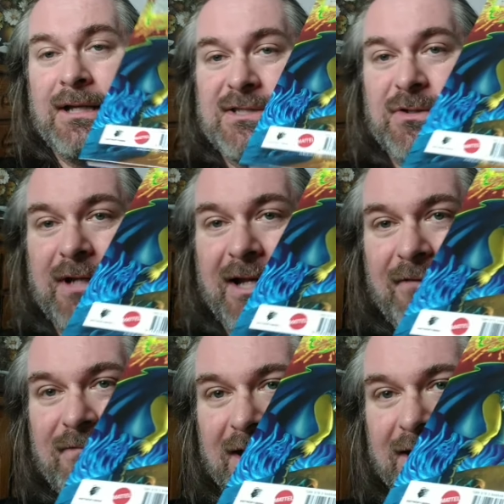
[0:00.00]
So, dann
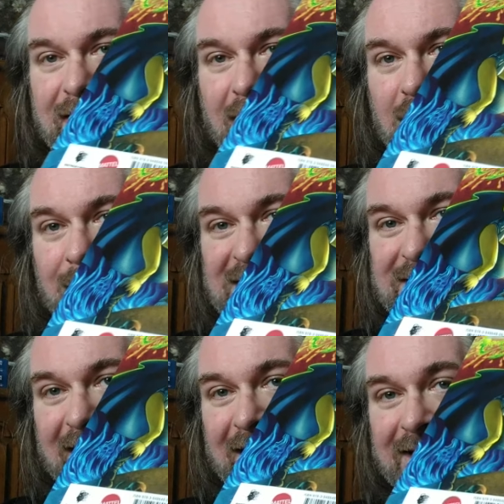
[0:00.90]
haben wir hinten auch nochmal
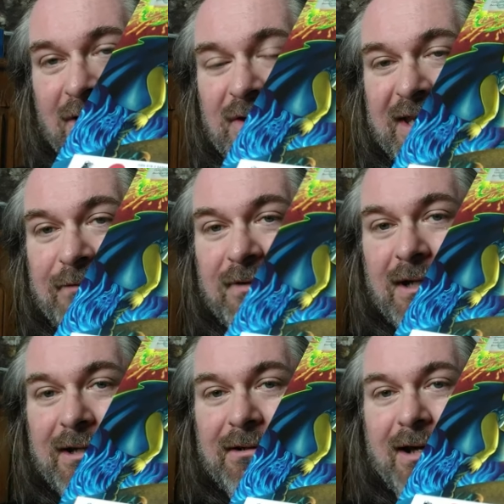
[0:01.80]
Skeletor und Evil
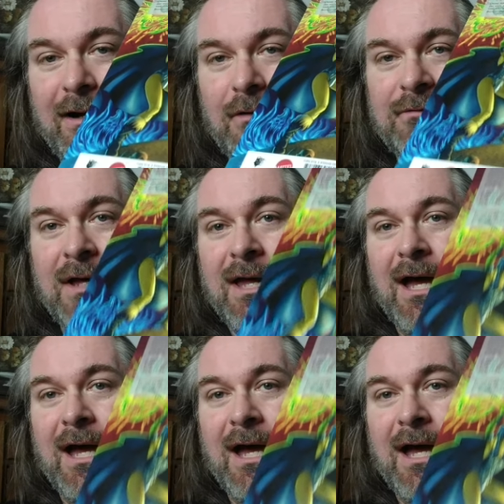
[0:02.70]
Lynn drauf.